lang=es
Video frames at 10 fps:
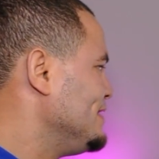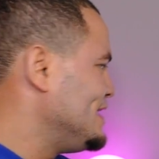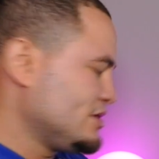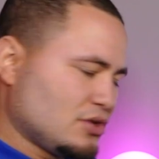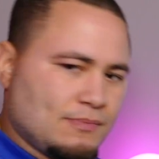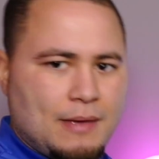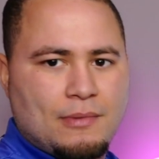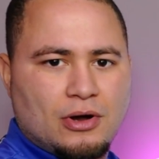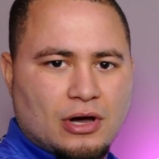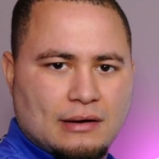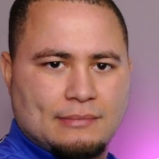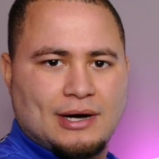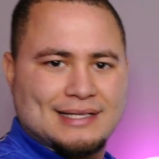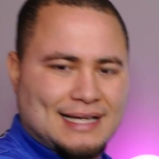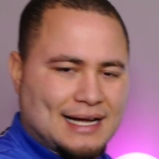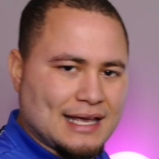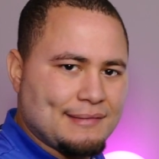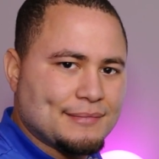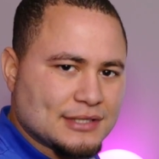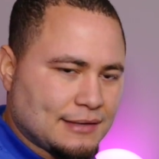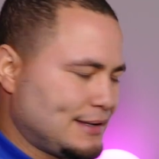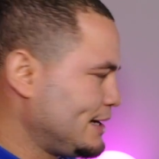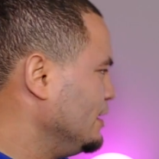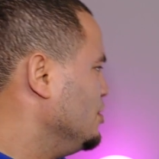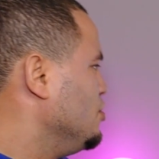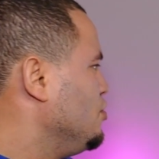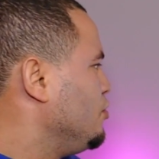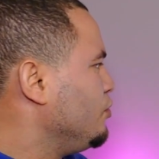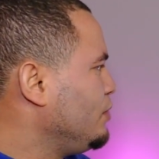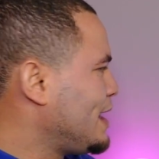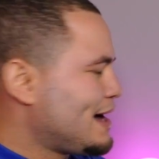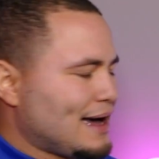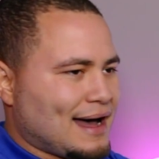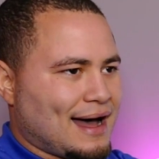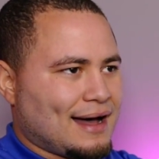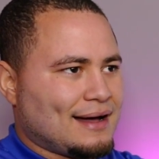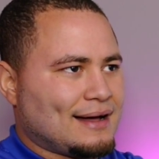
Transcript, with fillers: Y eso es mismo lo que vamos a hacer aquí. Vamos a ver una,